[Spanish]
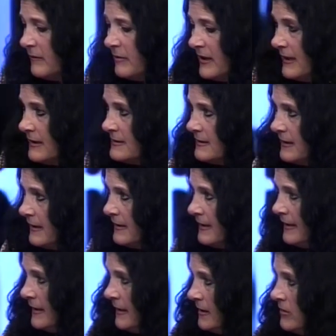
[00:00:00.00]

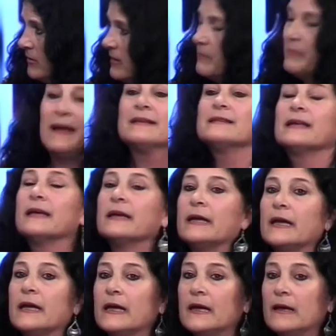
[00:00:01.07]
paralizada. Lo que pasa es
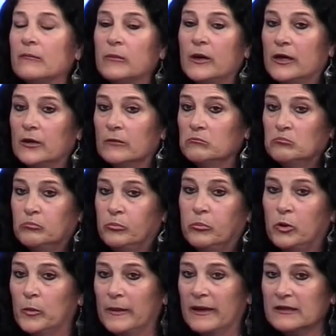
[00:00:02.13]
que, bueno,
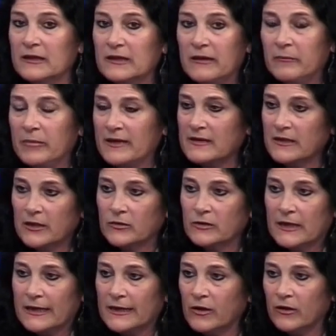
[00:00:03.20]
por parte de la empresa tengo
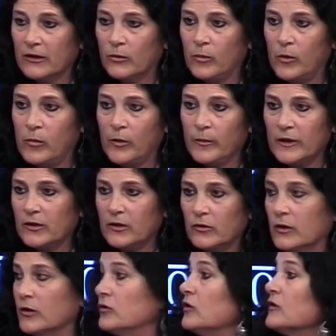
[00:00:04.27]
entendido que hubo momentos
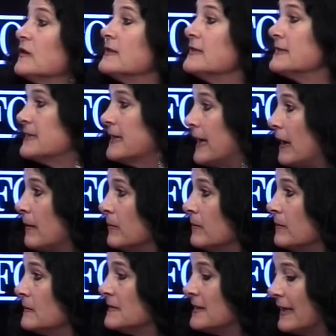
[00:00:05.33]
donde no sé si serán,
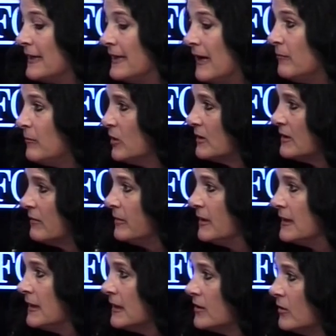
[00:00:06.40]
seguirán, pero están
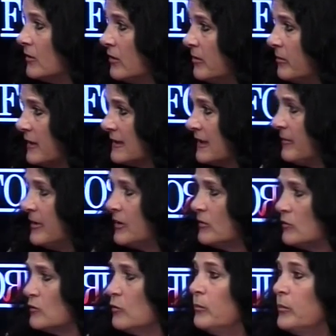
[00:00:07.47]
vendiendo los
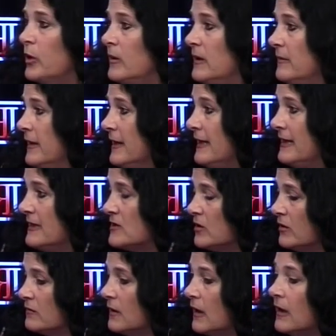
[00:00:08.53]
departamentos. Esto es un problema de
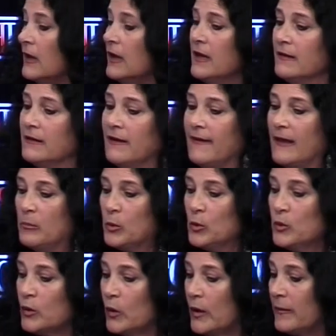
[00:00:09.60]
ellos. Desde el
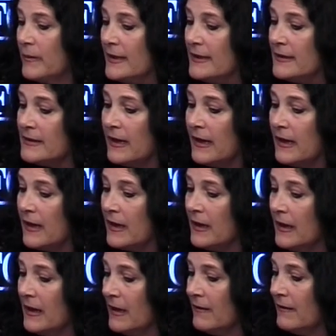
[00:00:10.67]
punto de vista
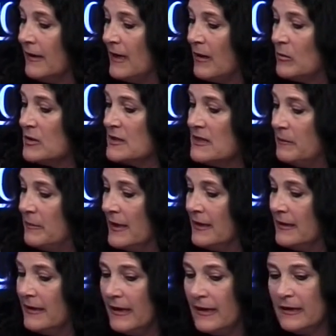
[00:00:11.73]
de la
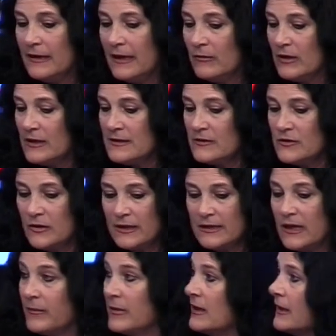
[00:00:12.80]
municipalidad, es una decisión que
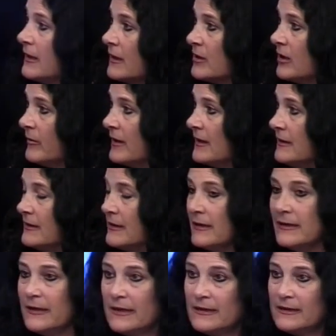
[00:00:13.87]
también tiene que tomar la
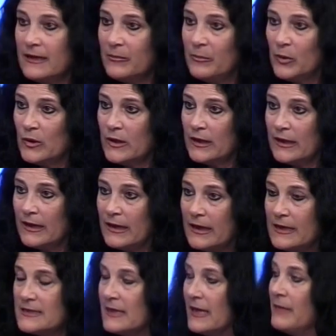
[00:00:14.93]
intendenta
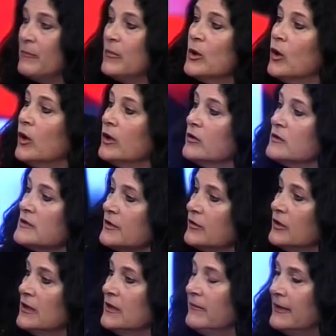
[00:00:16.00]
porque ella envió al
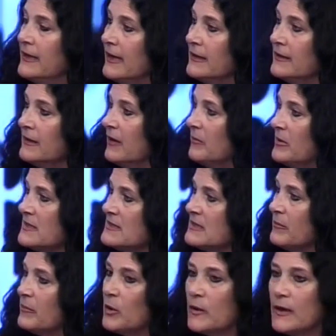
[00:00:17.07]
Consejo Deliberante a
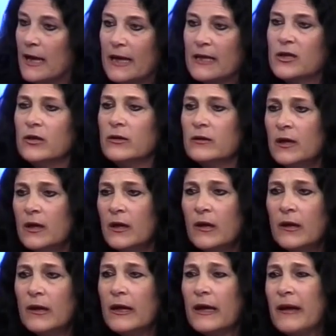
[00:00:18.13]
principio de año,
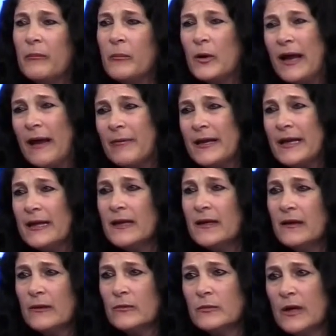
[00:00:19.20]
eh, por
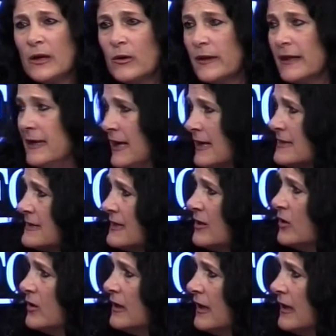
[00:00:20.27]
abril, una ordenanza
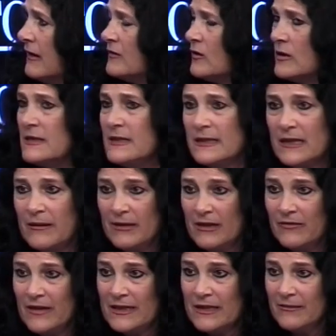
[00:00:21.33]
donde solicitaba
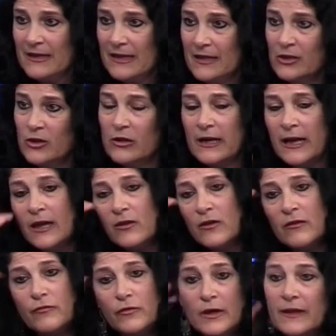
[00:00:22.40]
la factibilidad del dorado
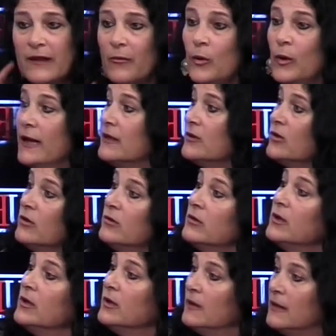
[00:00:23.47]
y fue devuelto
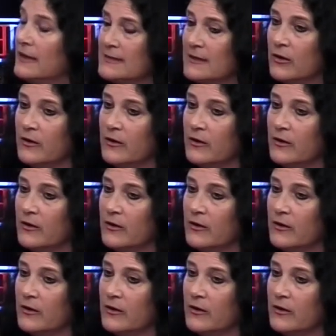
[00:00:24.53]
esa